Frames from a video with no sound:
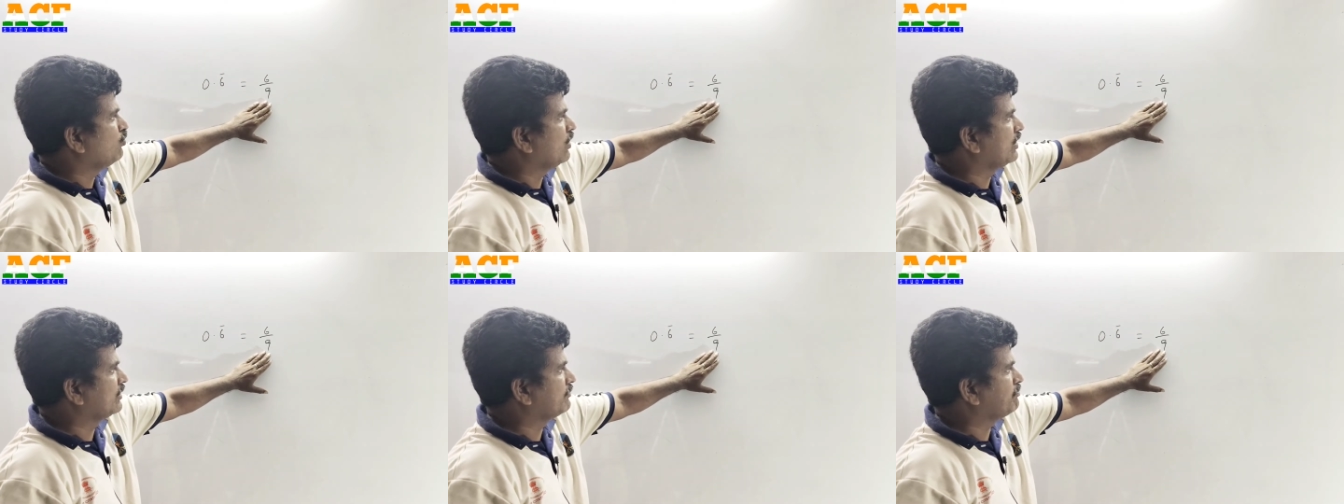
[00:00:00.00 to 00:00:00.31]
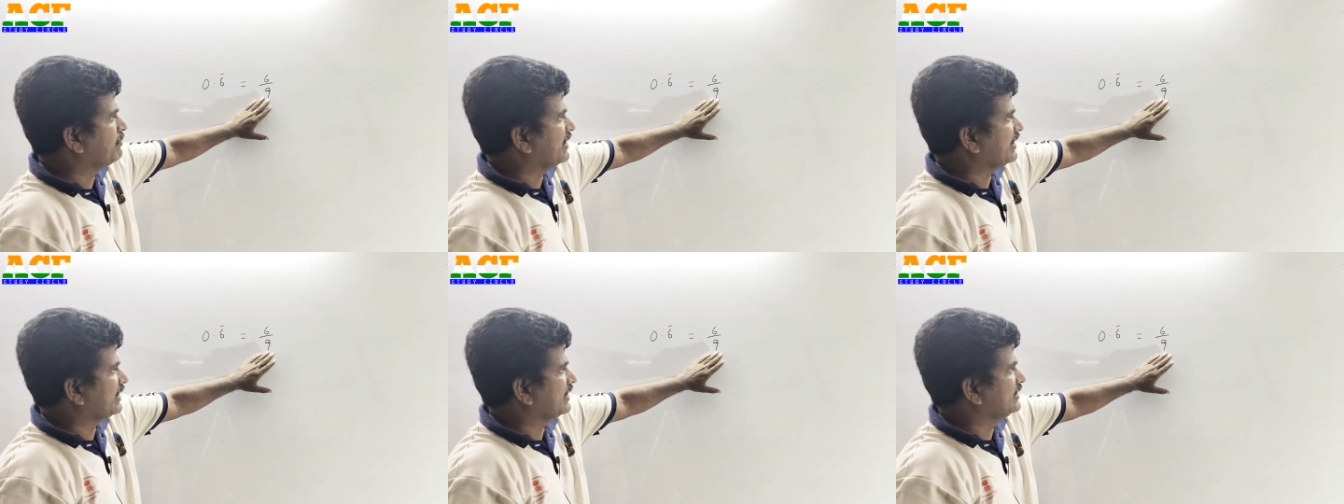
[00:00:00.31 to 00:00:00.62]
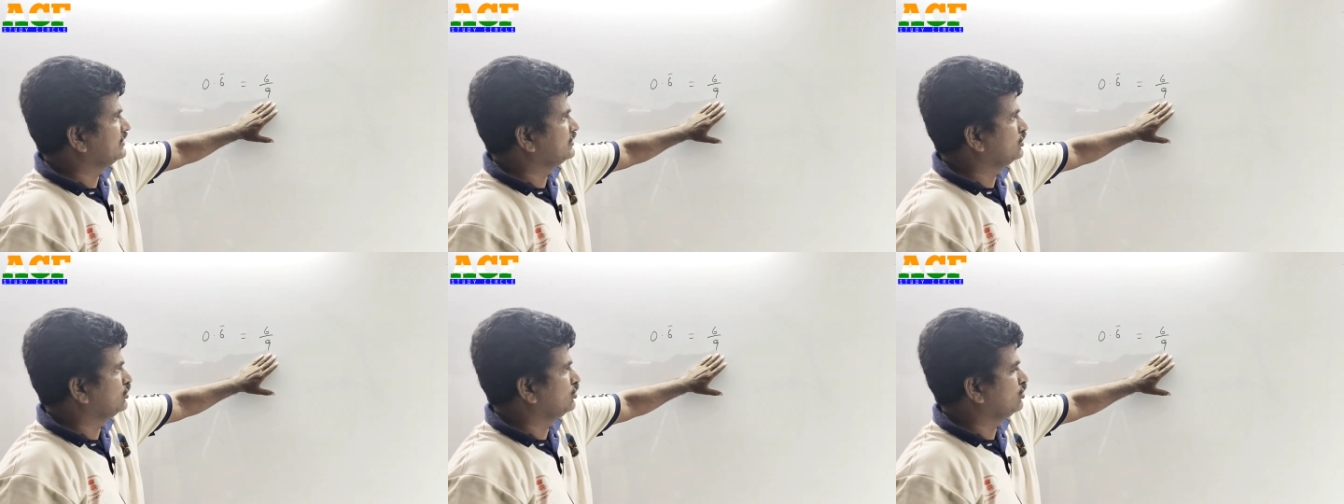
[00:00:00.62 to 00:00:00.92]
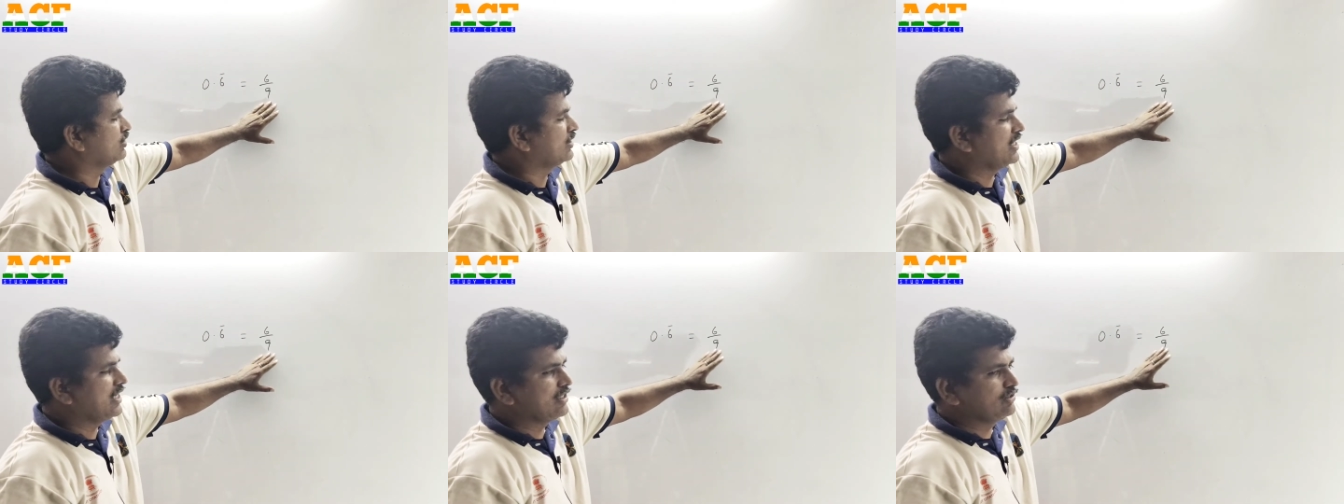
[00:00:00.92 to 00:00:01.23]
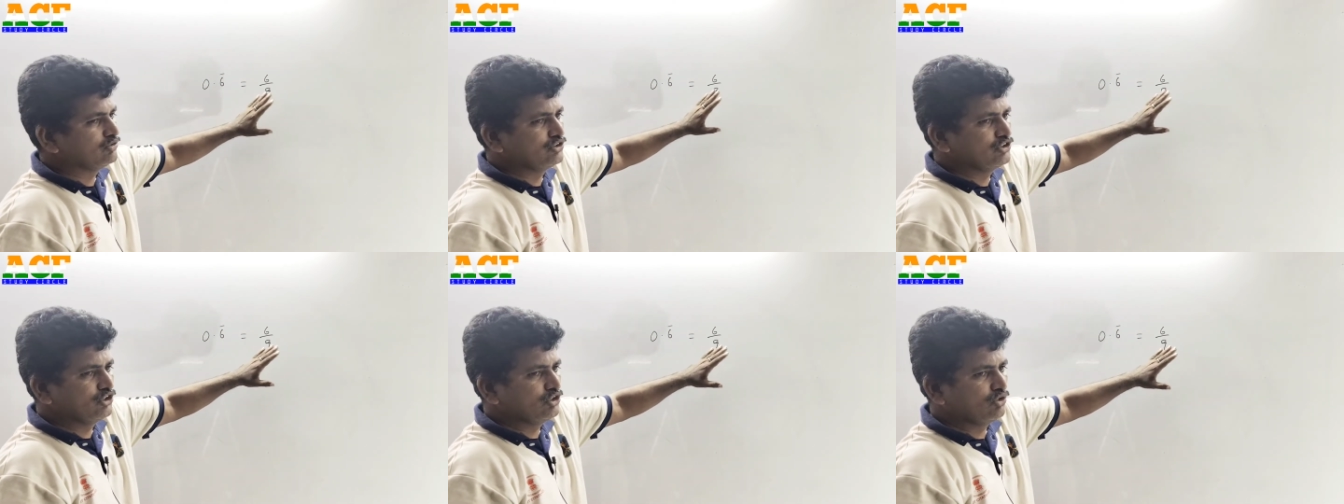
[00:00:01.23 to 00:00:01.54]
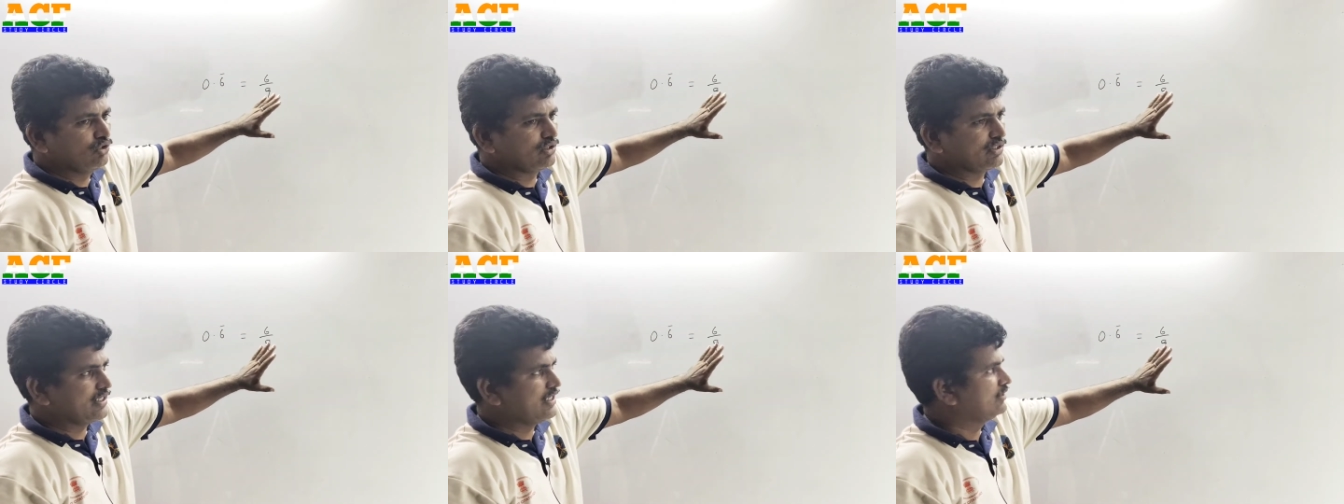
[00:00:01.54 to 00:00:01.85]
వన్ పక్కన జీరో రావడం
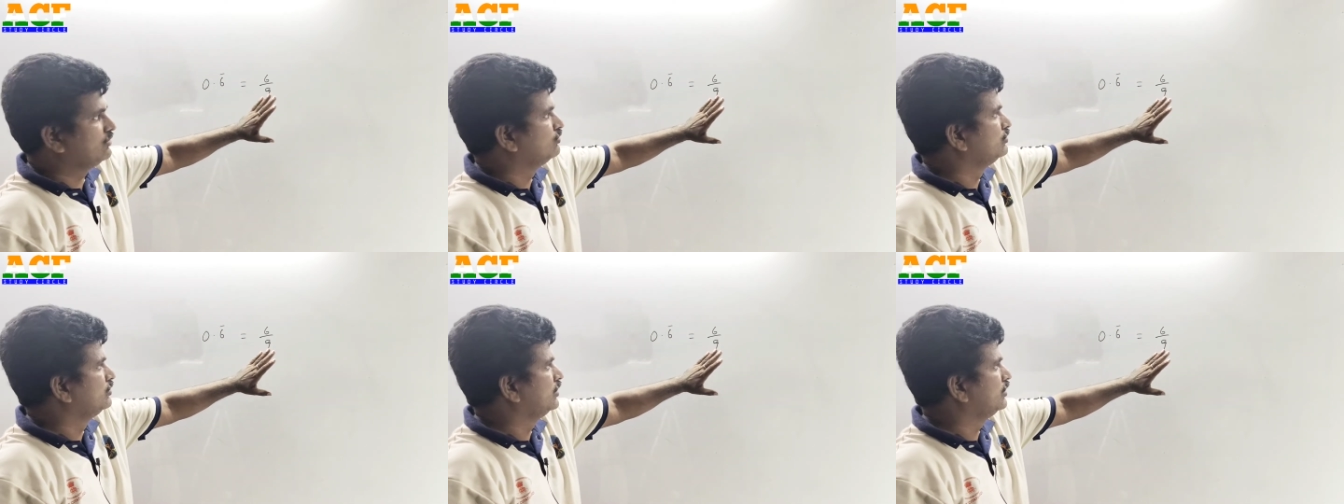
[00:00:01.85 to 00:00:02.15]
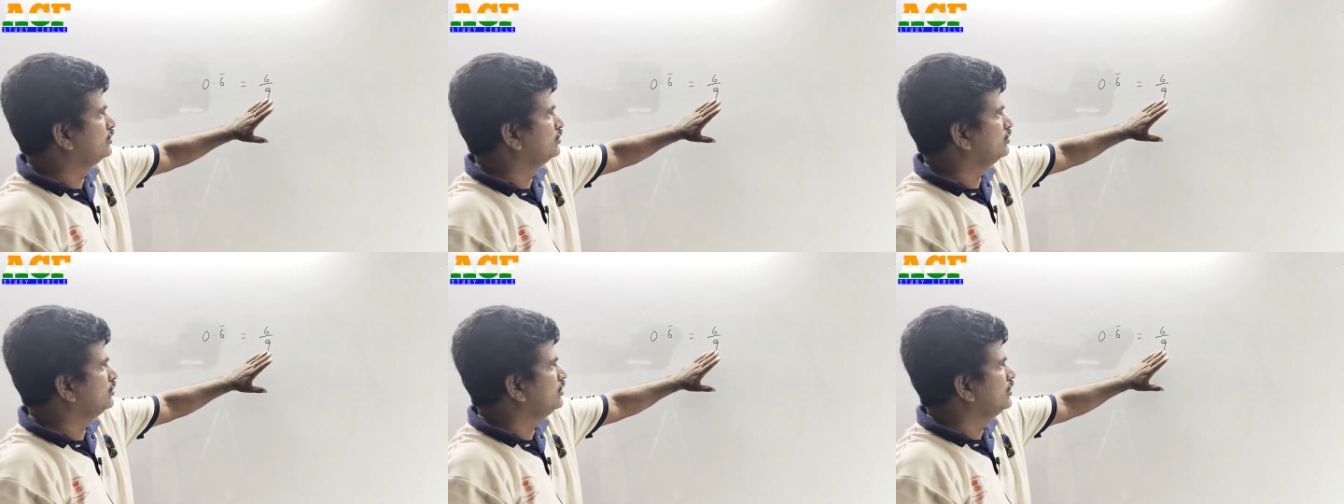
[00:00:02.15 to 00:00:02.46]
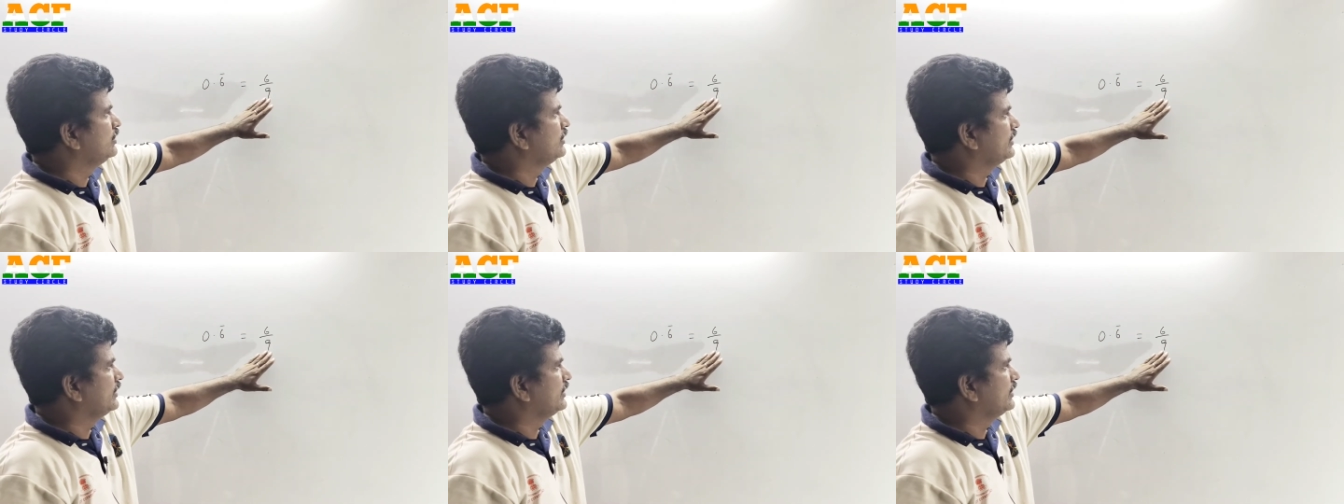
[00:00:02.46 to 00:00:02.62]
జీరోలు రావడం ఉండదు